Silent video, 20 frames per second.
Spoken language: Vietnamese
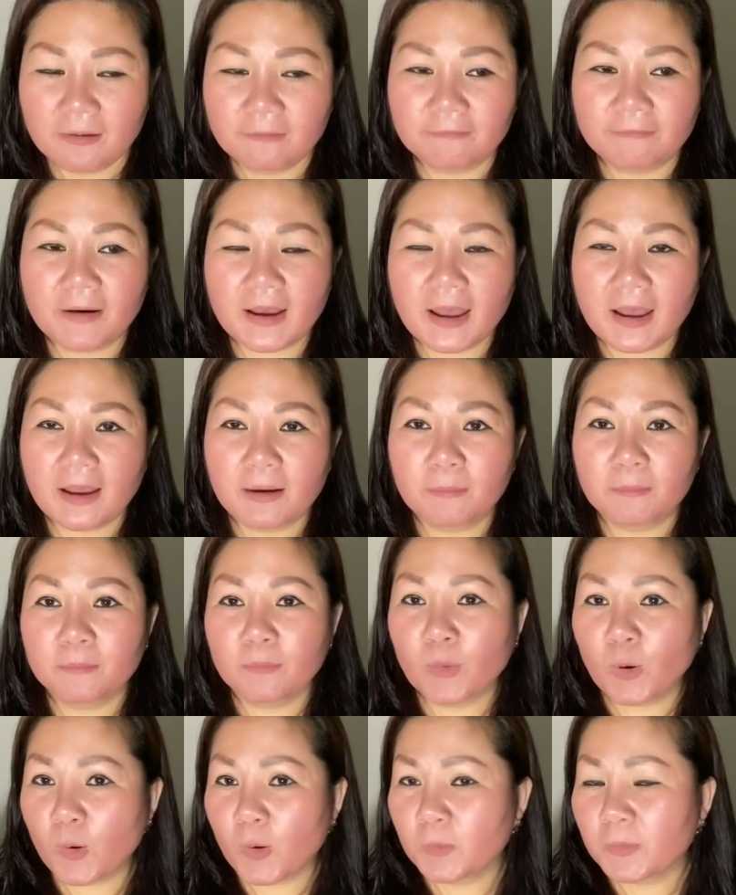và
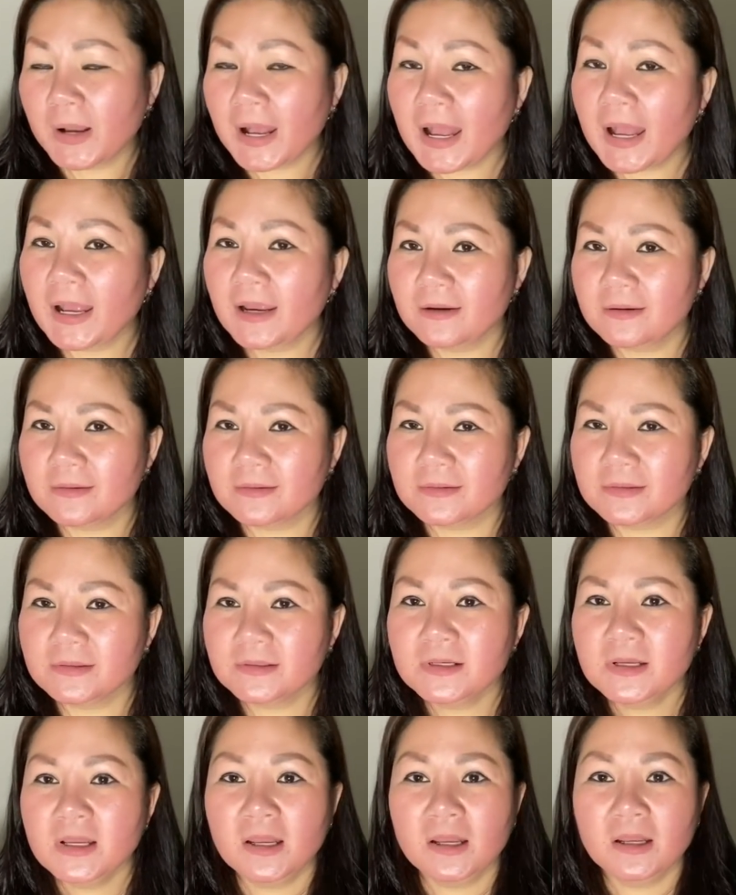một hai nữa
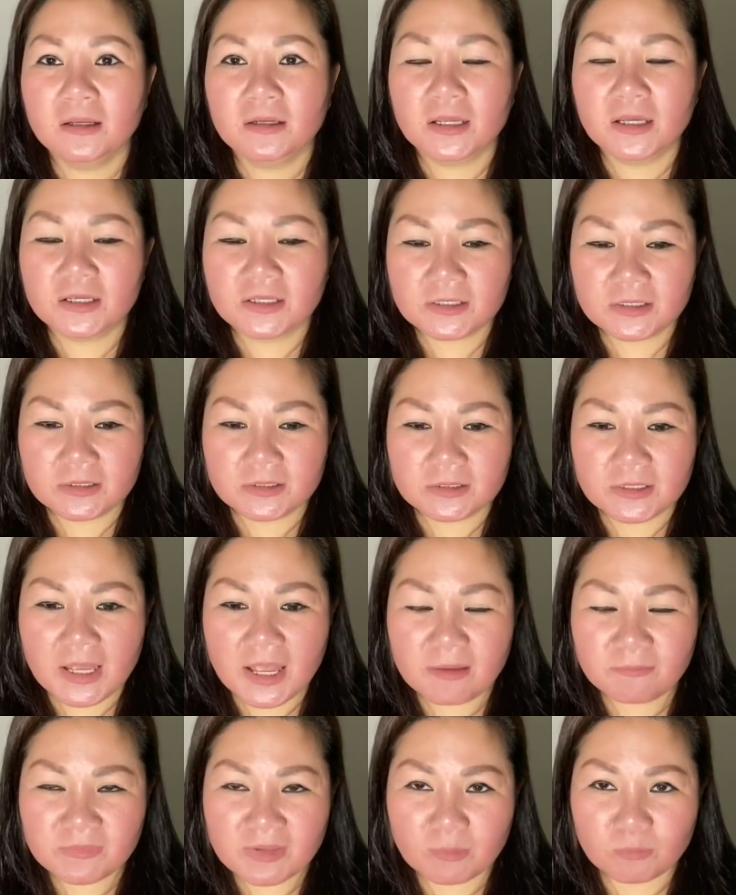thì
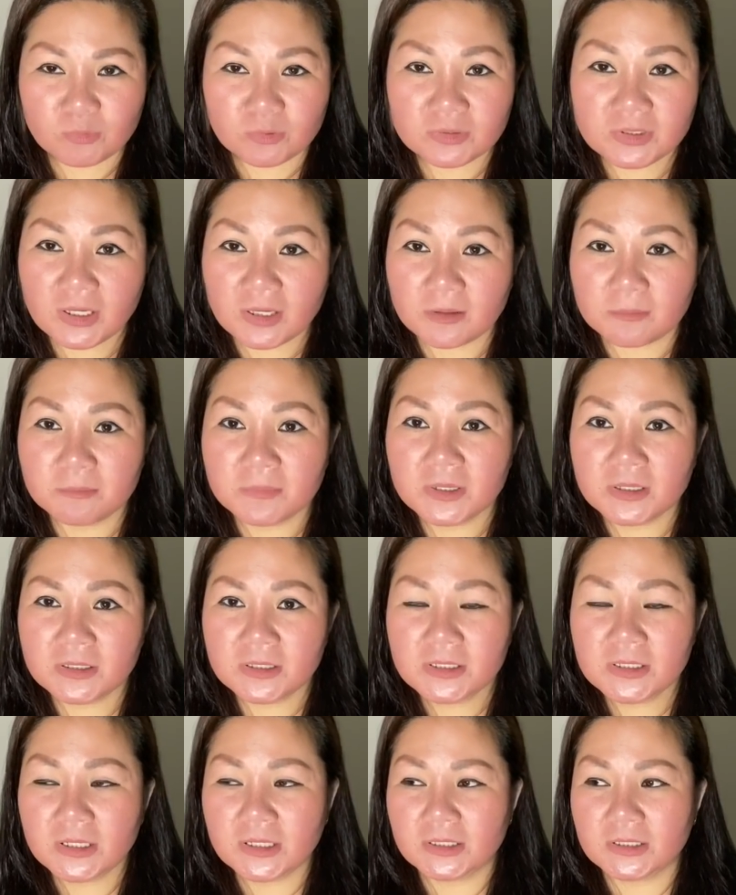em chồng của thủy
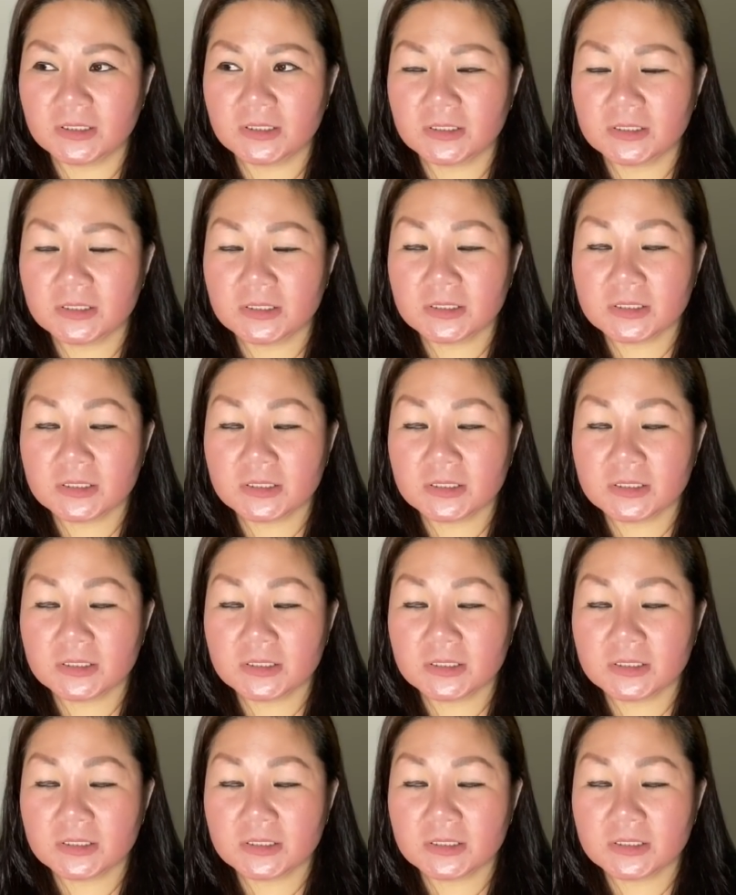mới nghĩ